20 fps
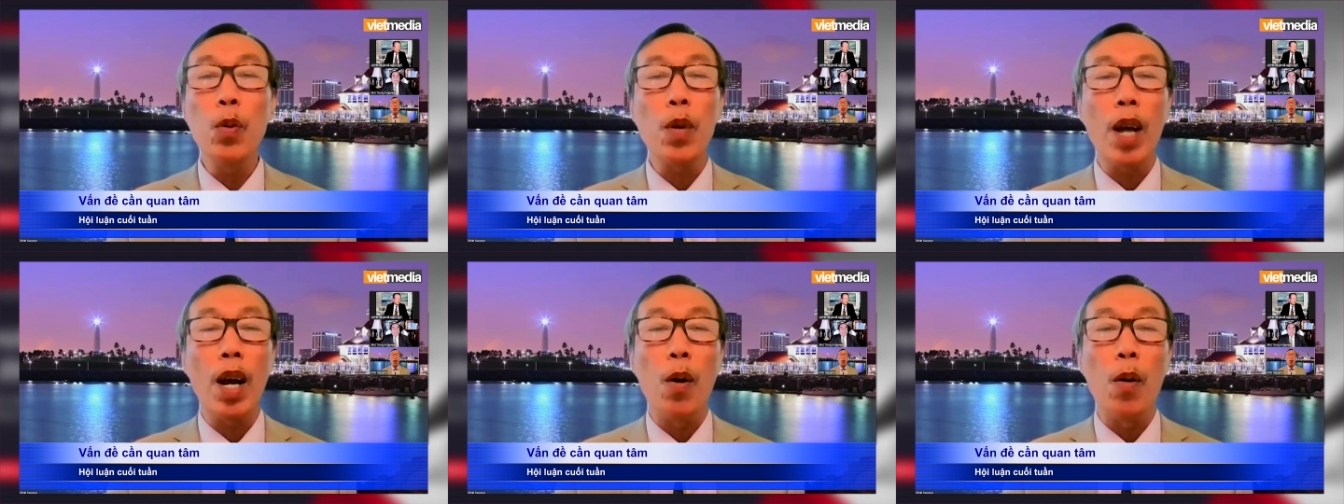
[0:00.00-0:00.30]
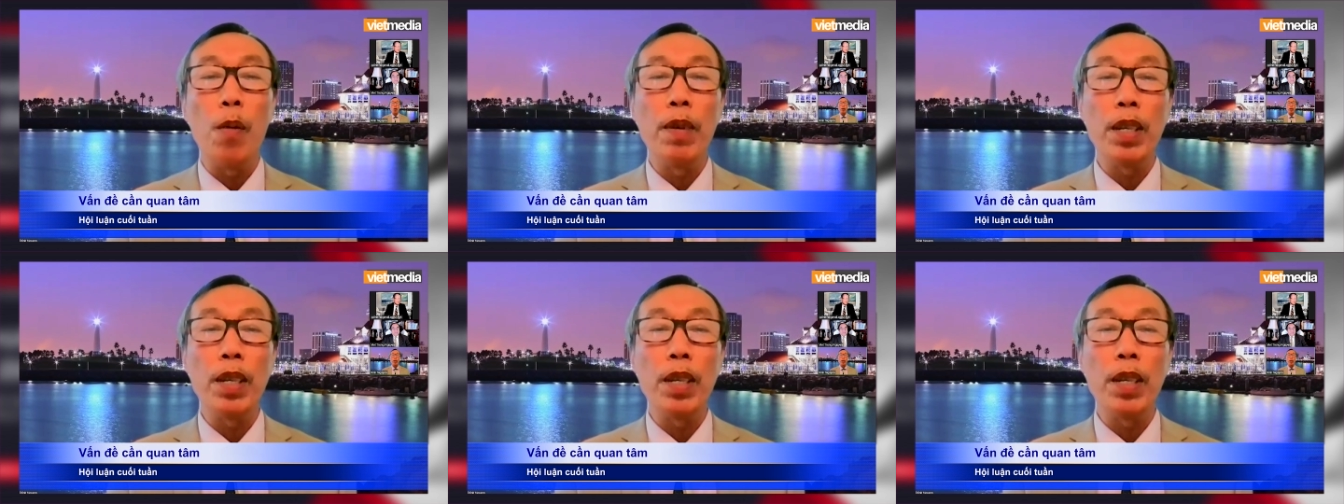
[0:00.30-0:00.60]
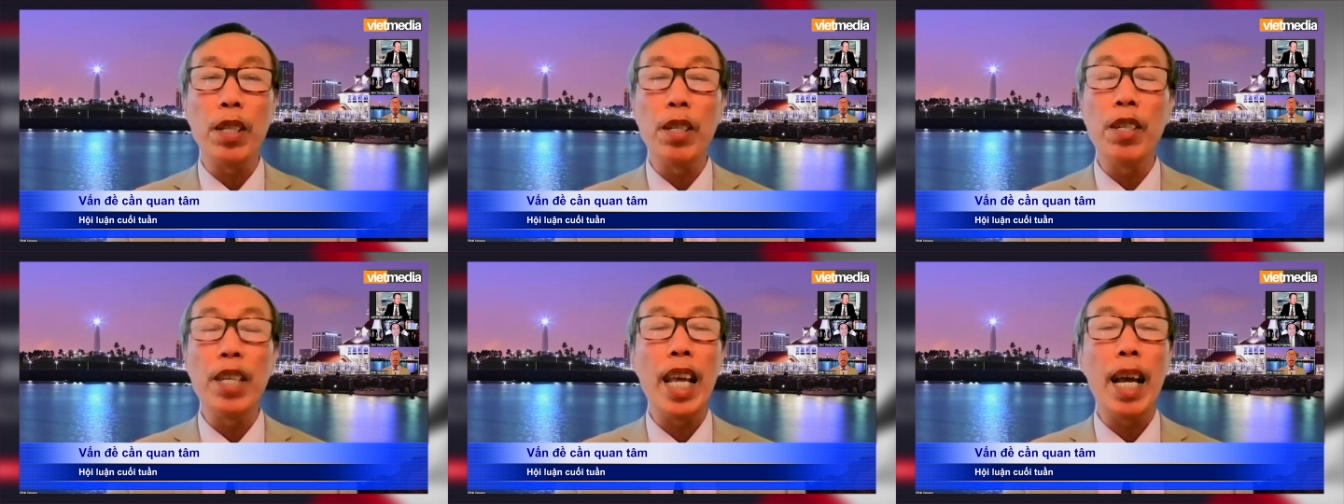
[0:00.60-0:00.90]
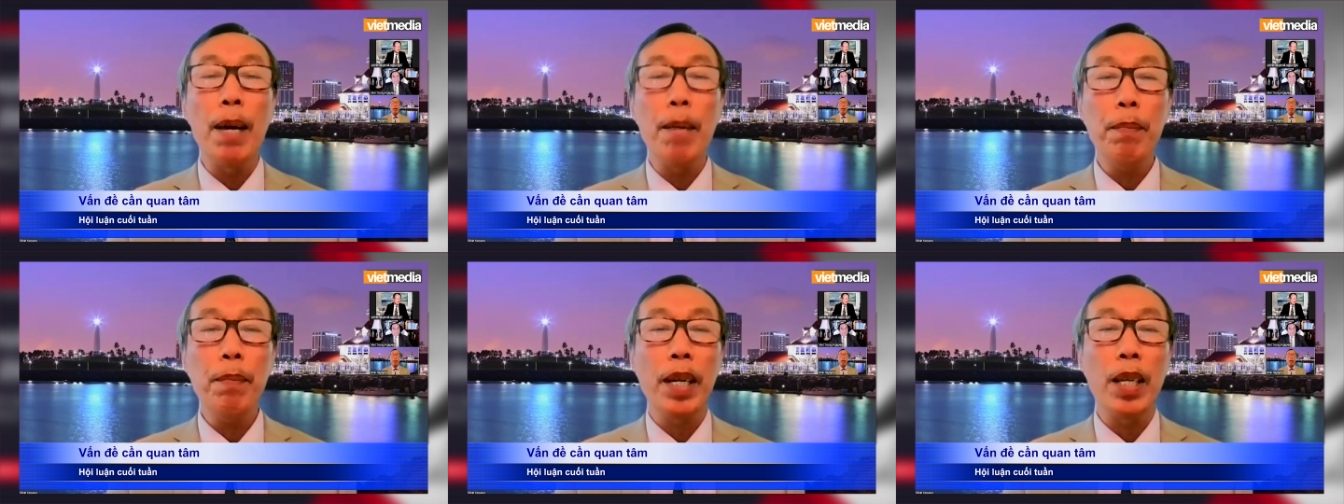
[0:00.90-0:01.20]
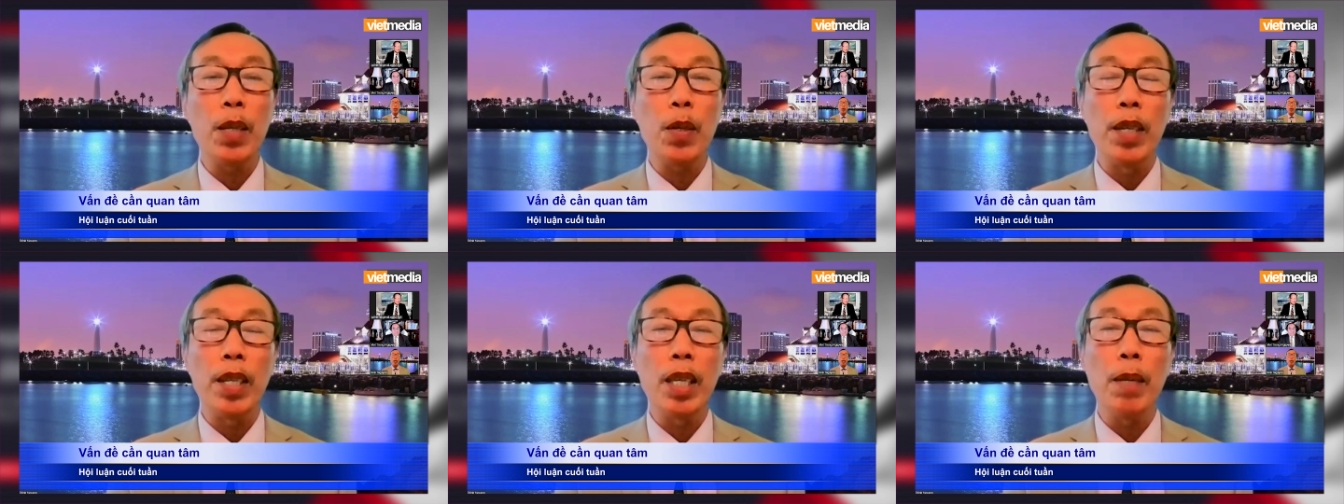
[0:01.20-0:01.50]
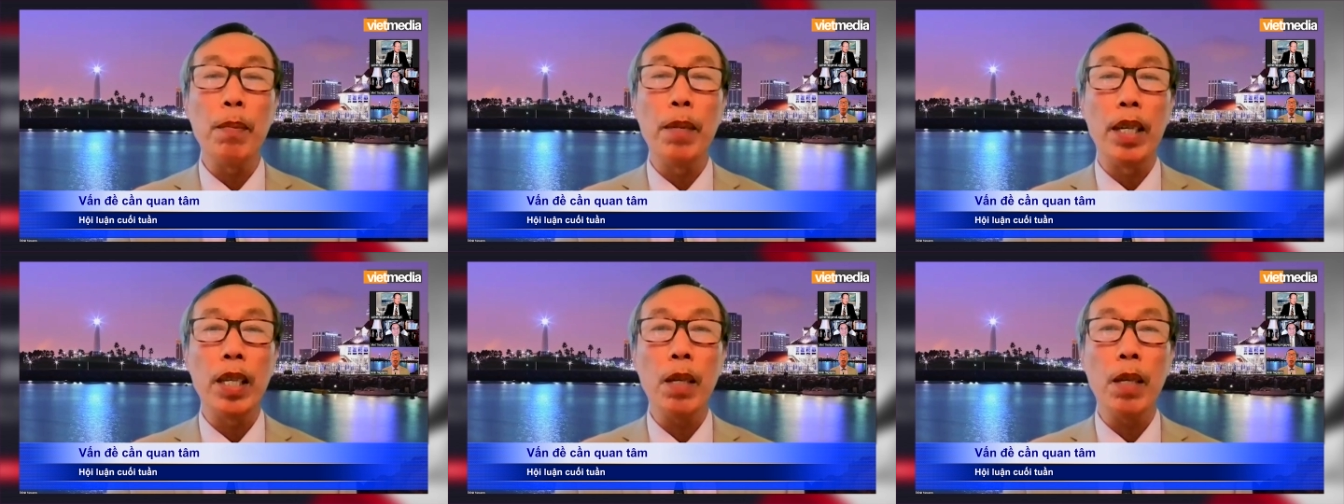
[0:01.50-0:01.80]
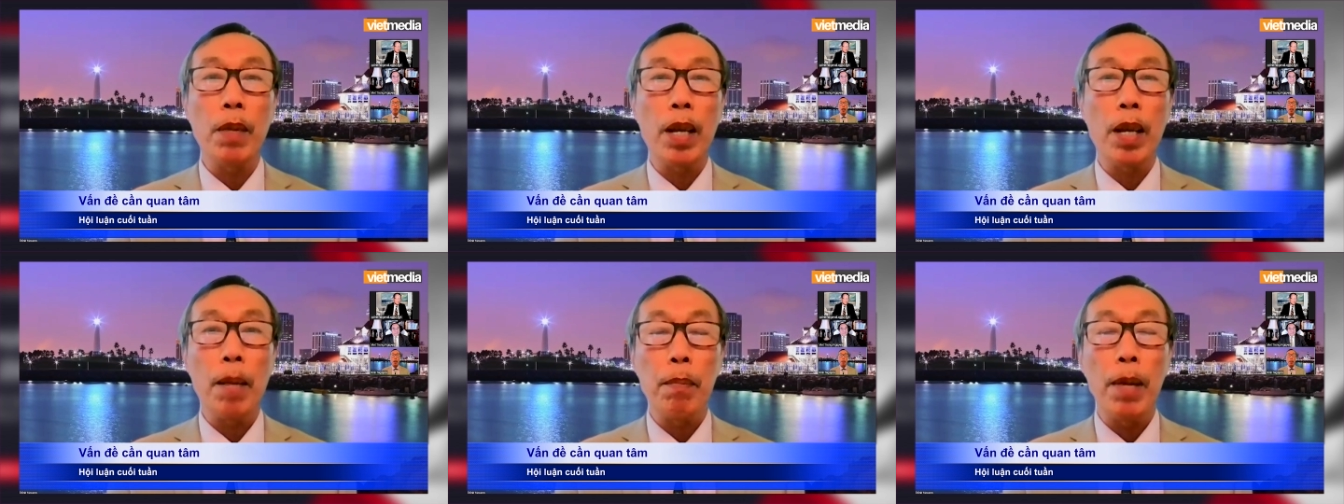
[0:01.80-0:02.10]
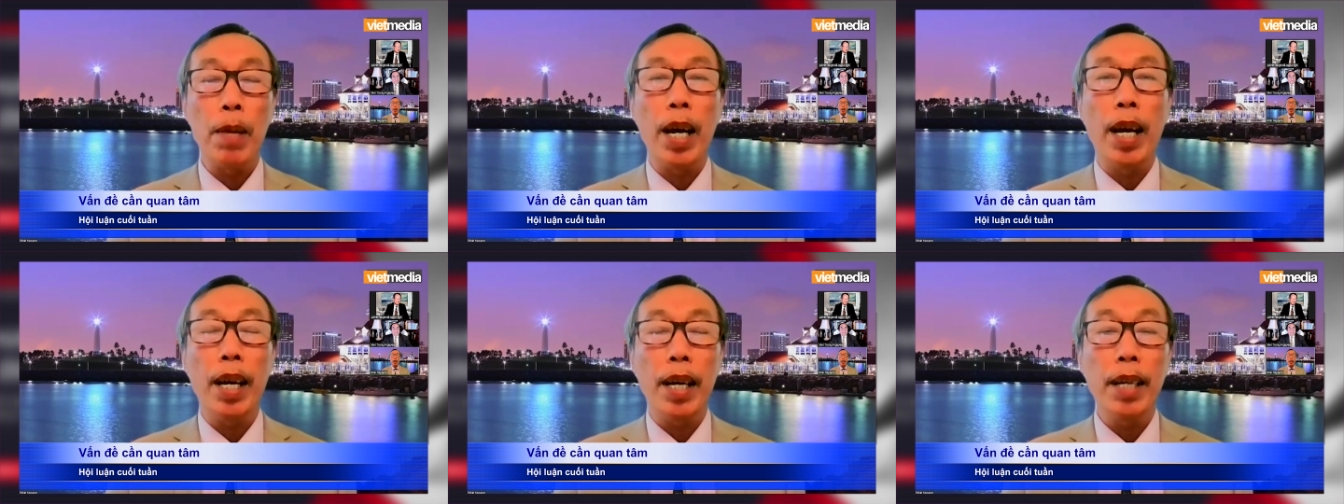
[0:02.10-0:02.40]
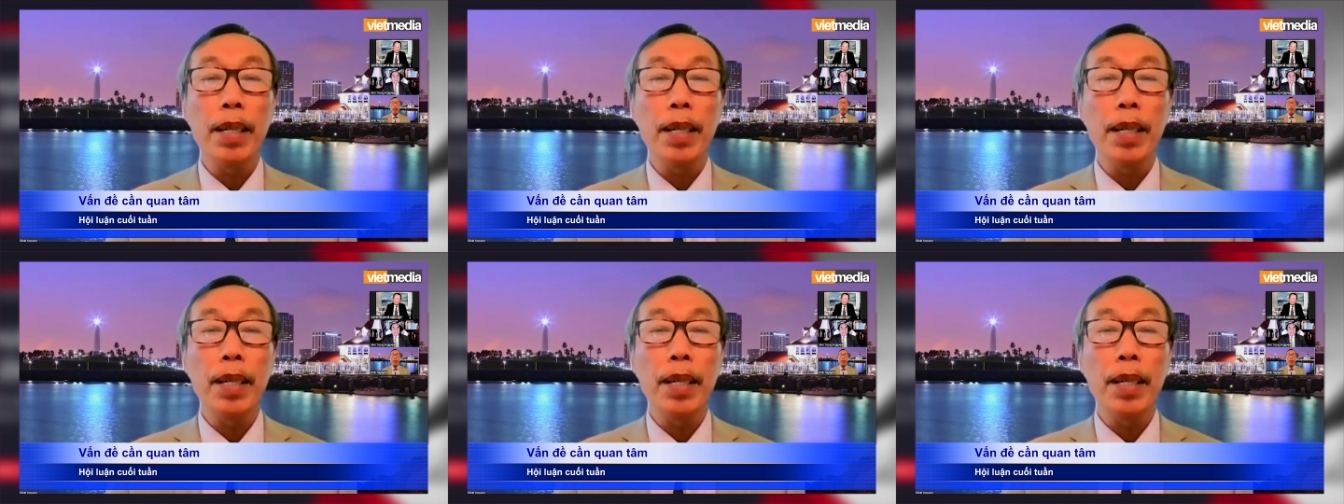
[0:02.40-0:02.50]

nhu cầu và chưa dám gây chuyện với Mỹ trong mà ba